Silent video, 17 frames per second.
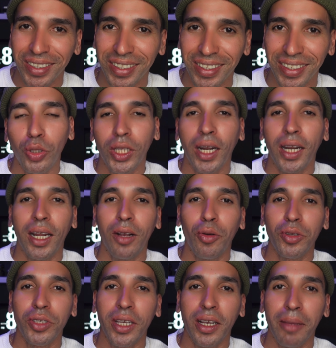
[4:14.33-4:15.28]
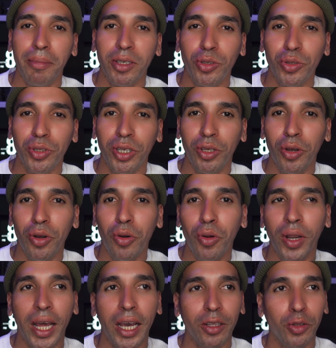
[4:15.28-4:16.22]
Otra de las cosas que me sucedió
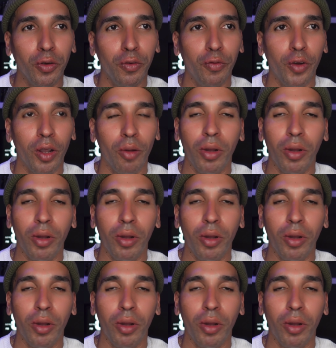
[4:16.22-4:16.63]
con Lighton fue